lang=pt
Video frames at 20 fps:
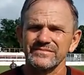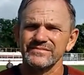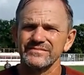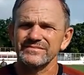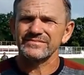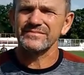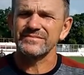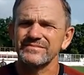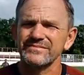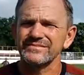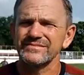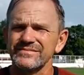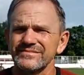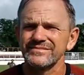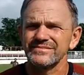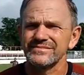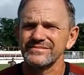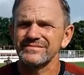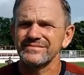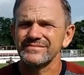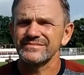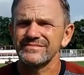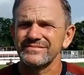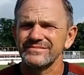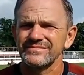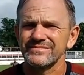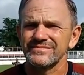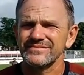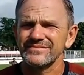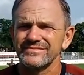nesta
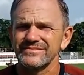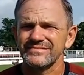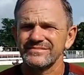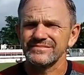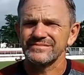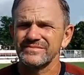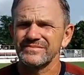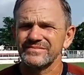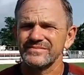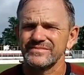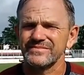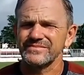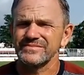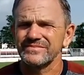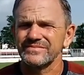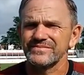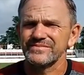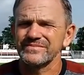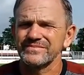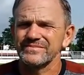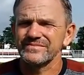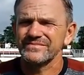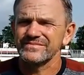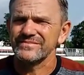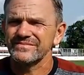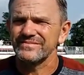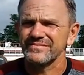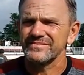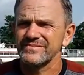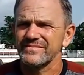véspera de jogo
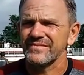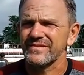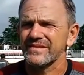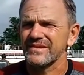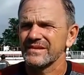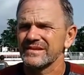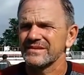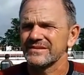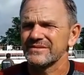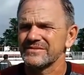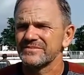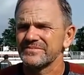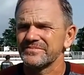contra o Ceará.